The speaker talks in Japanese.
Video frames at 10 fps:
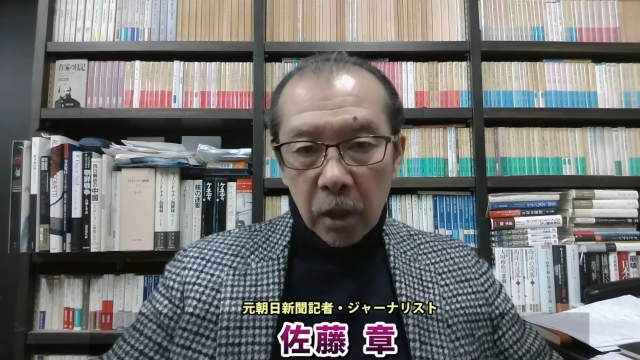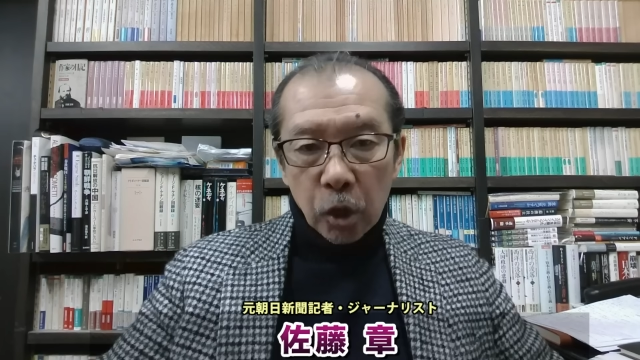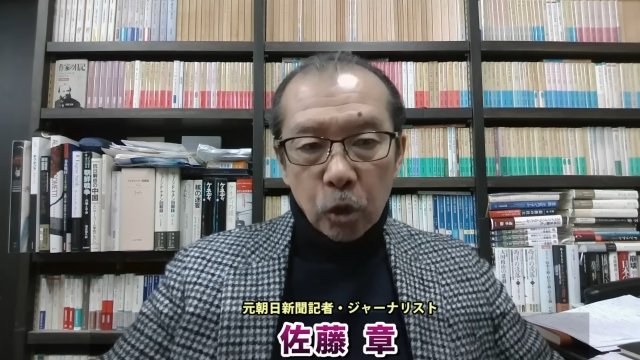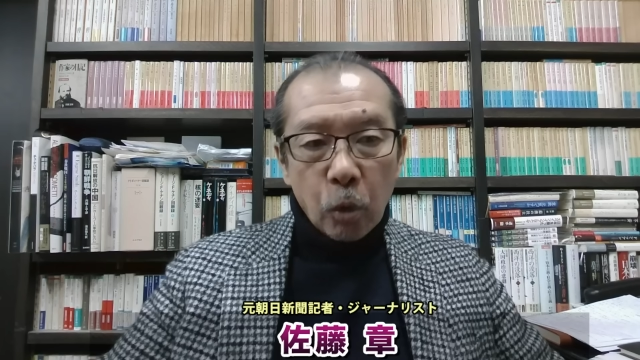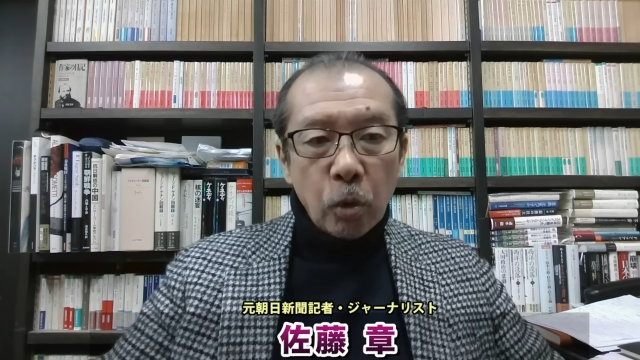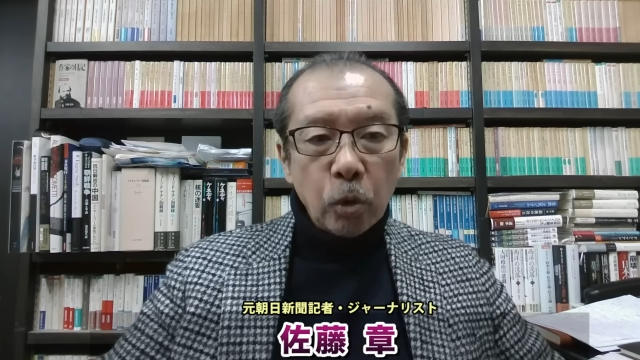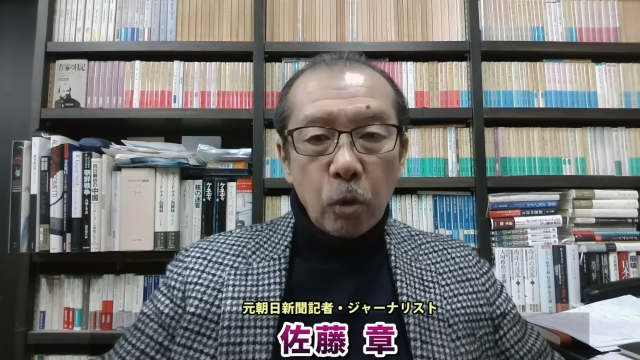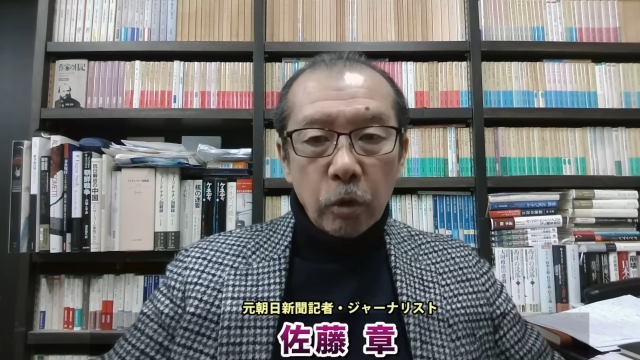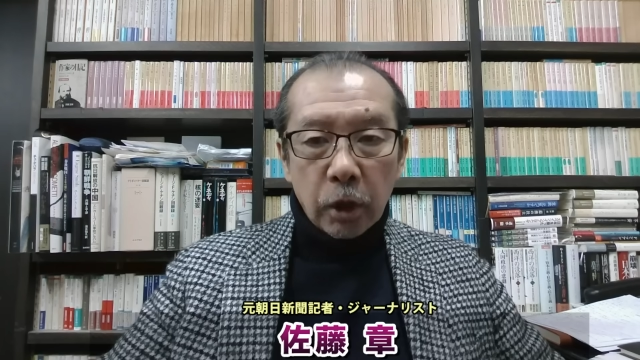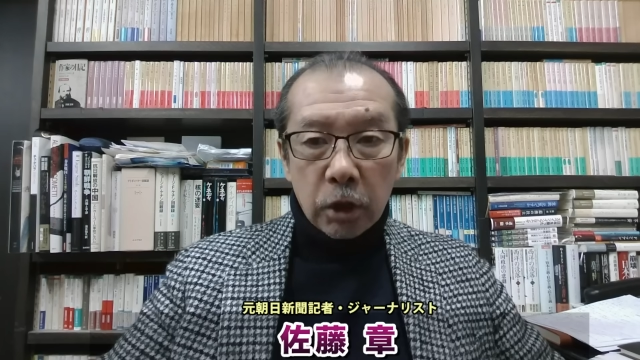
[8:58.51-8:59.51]
そこのと
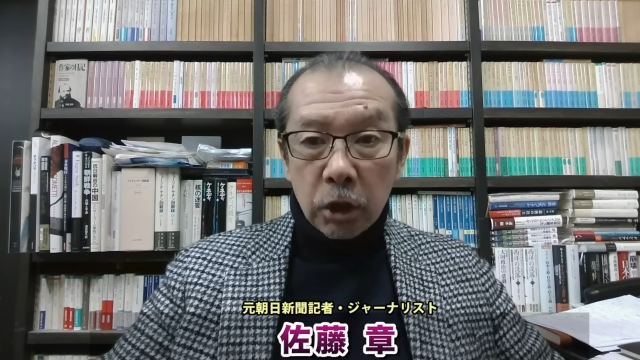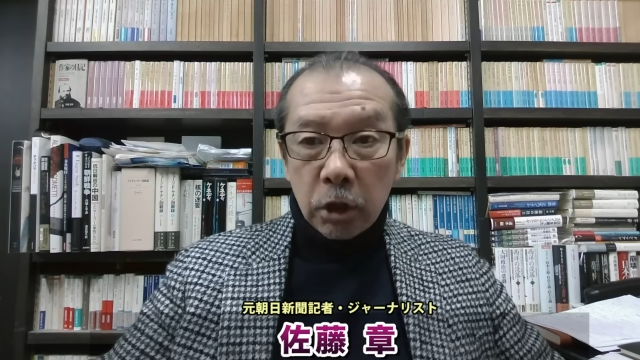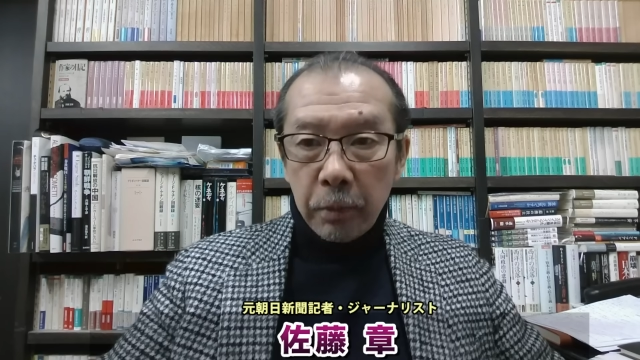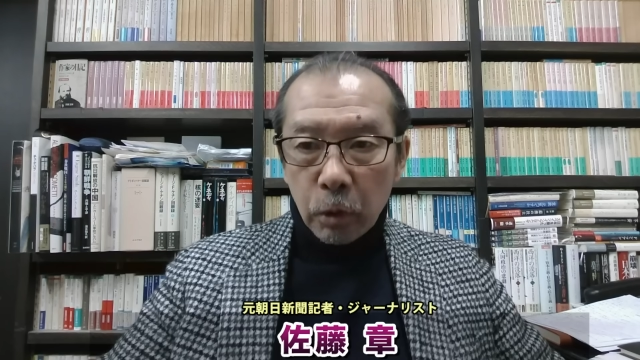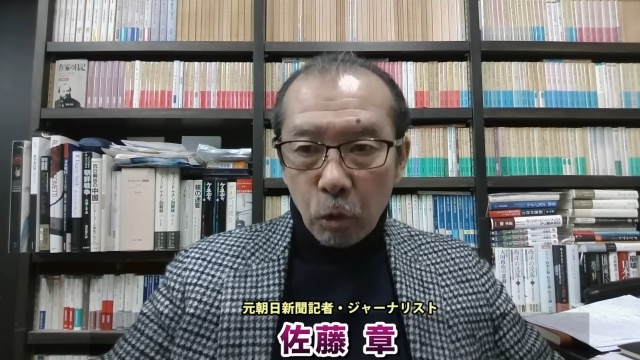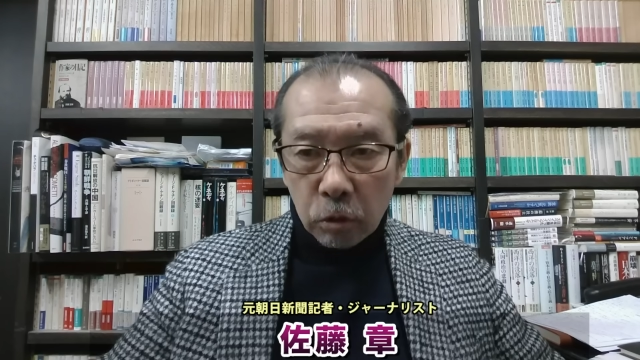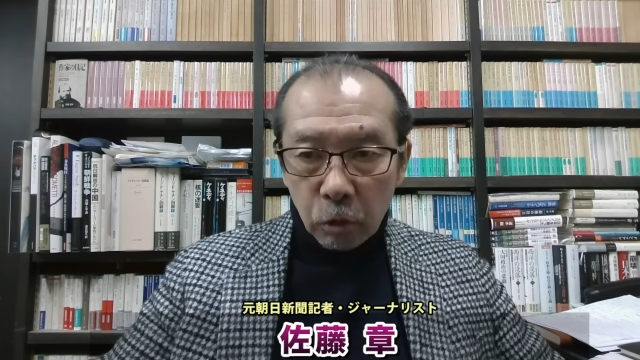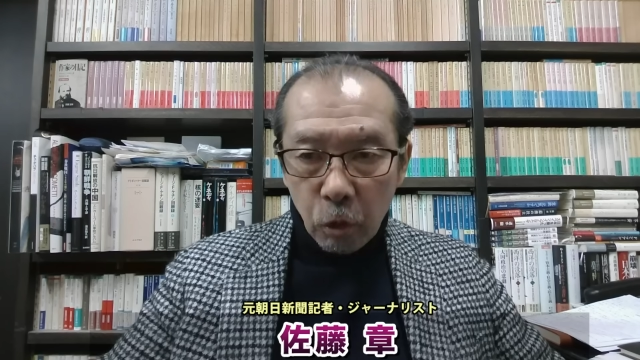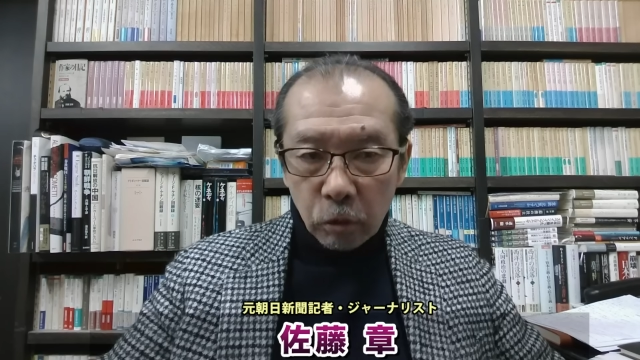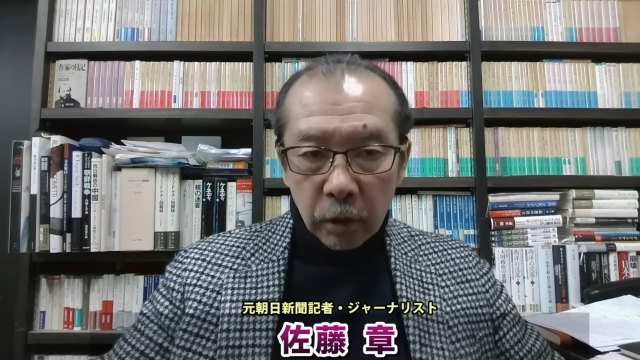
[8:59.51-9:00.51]
ころで実名
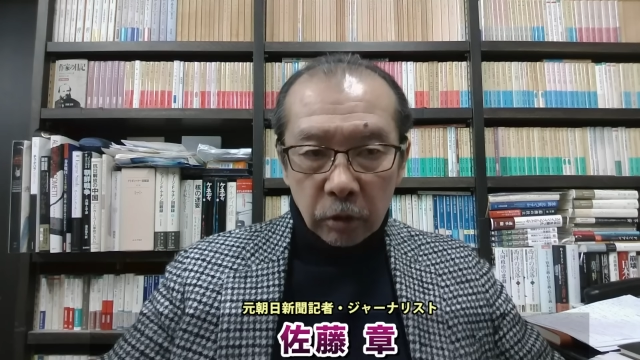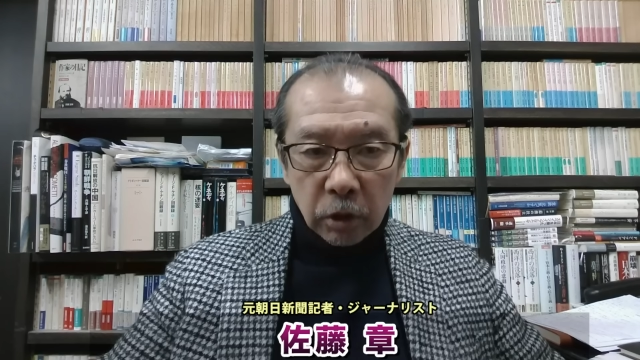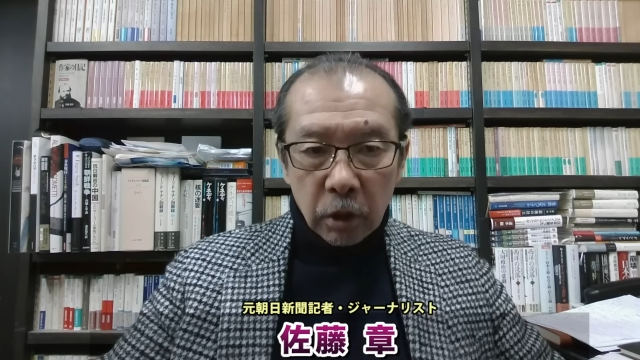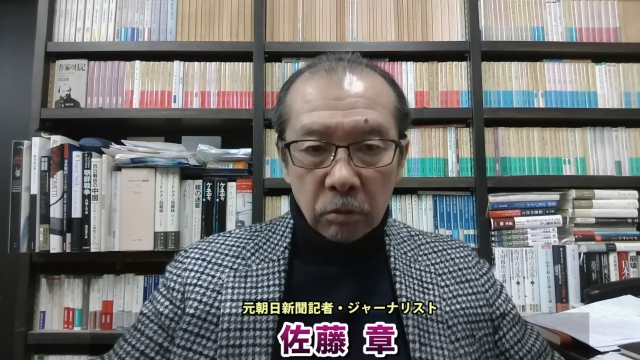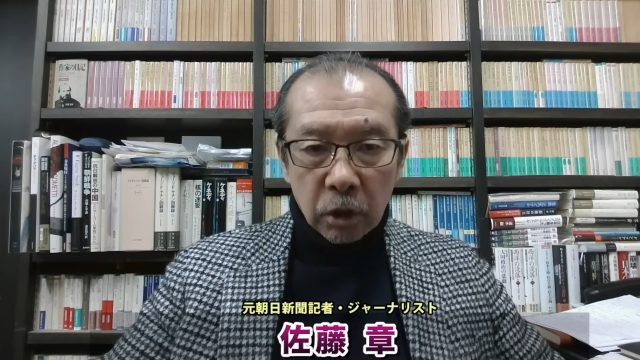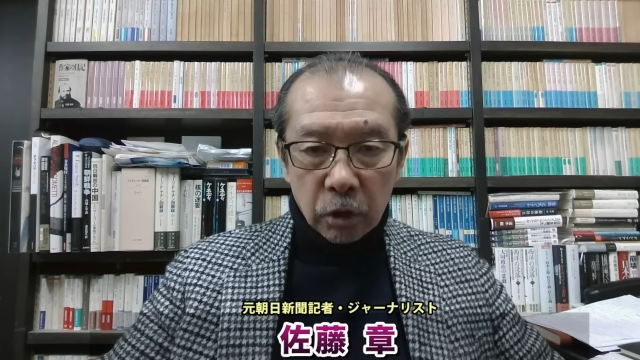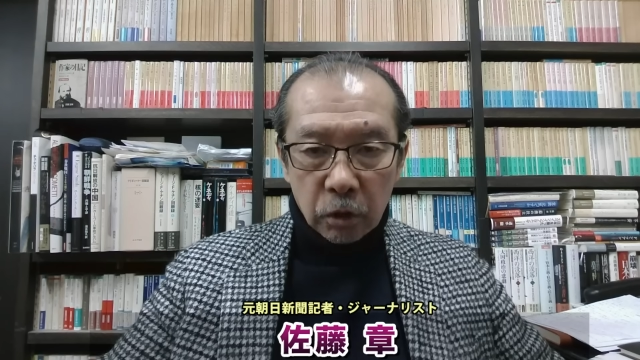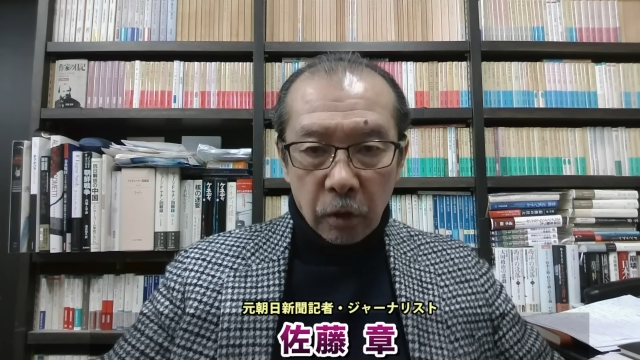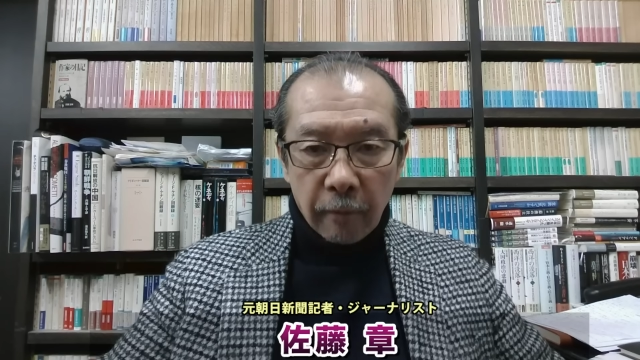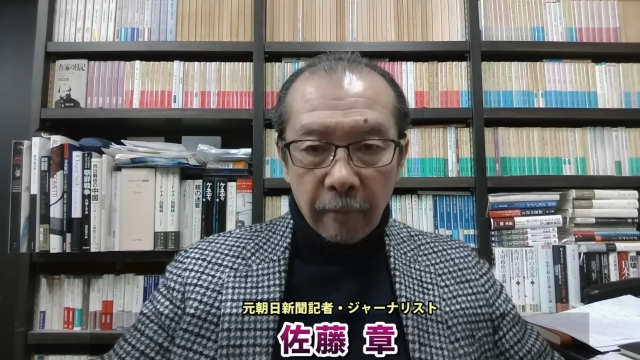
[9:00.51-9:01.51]
告発してるんですよ。